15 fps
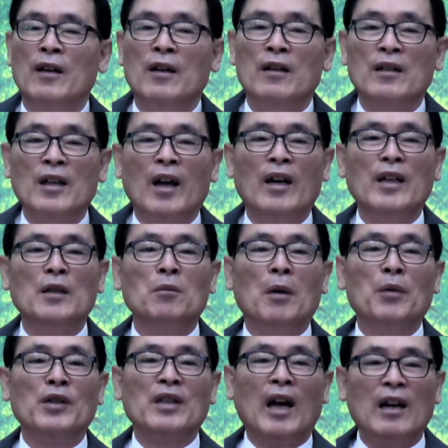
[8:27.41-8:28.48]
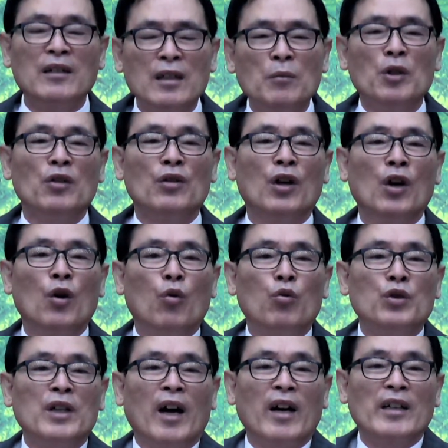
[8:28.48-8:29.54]
그러나 하나님 앞에 상급은
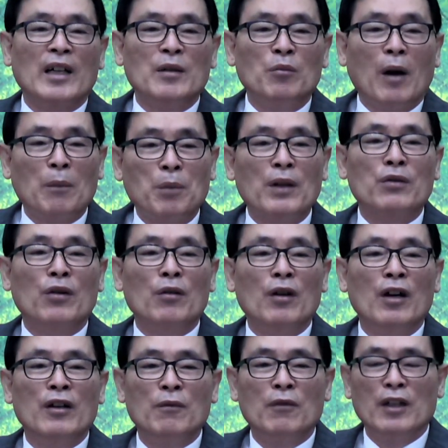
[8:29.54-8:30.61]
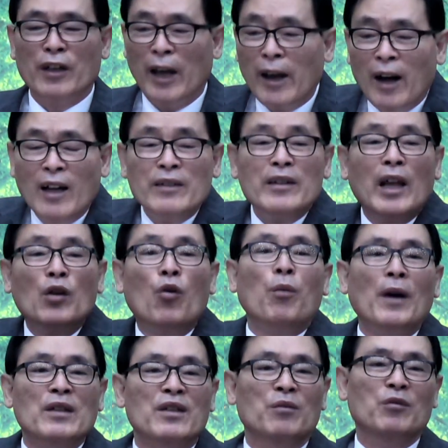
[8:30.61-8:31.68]
우리가 하나님 앞에서 행한 대로
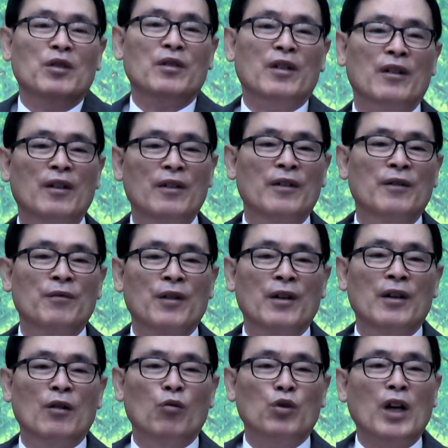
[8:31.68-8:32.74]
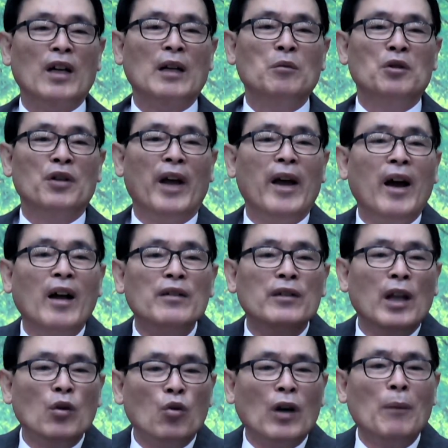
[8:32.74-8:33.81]
받습니다. 우리 하나님은 행한
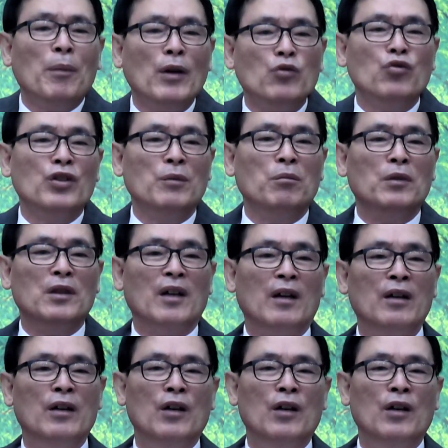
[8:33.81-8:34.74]
대로 갚아주십니다.